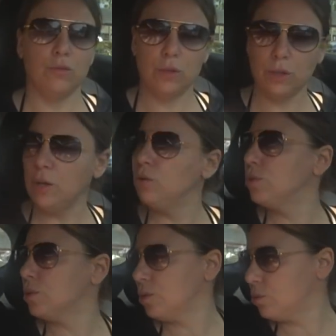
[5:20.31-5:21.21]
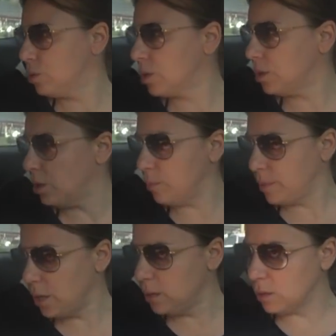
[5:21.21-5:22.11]
Вот такие люди останутся на канале,
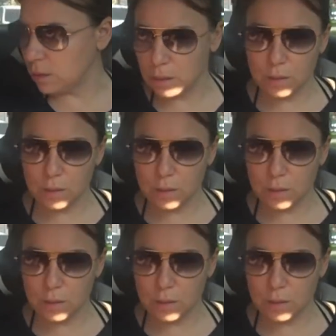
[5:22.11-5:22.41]
правильно?